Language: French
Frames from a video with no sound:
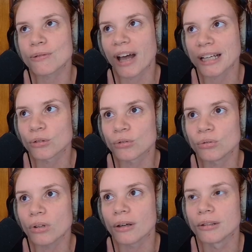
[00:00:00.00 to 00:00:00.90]

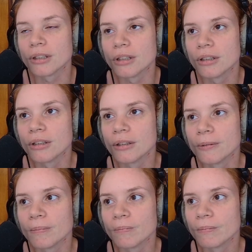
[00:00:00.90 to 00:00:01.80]
fracture
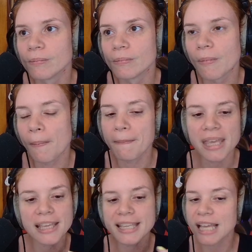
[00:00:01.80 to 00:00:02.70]

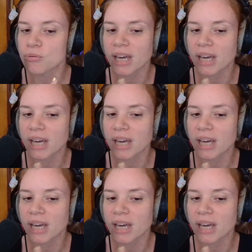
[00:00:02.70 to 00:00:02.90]
mais il y a du